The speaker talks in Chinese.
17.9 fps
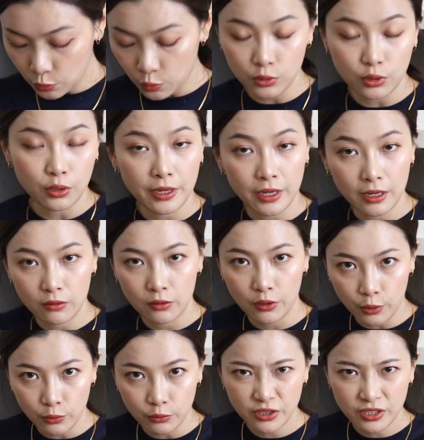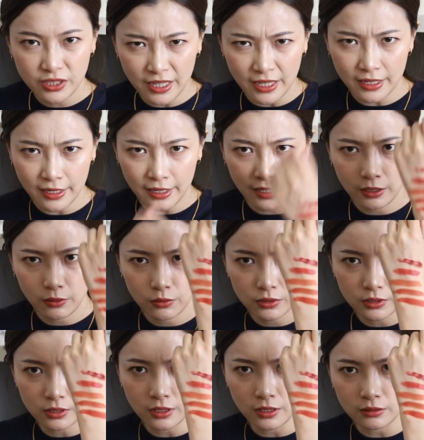我都要留下来，因
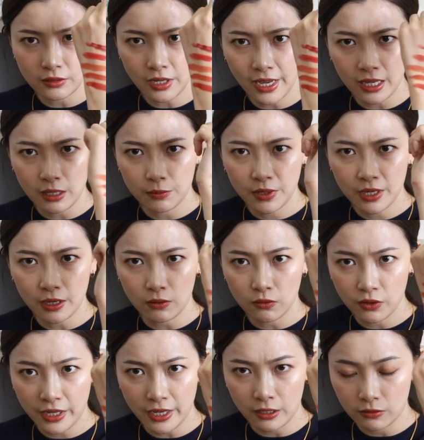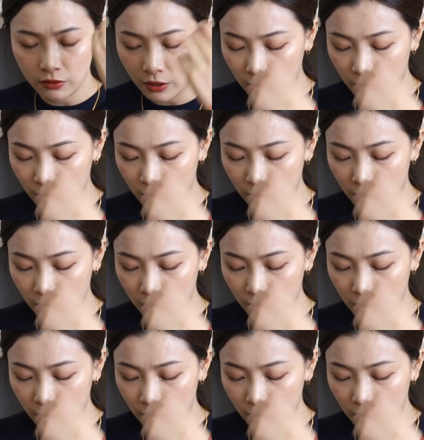为真的太漂亮，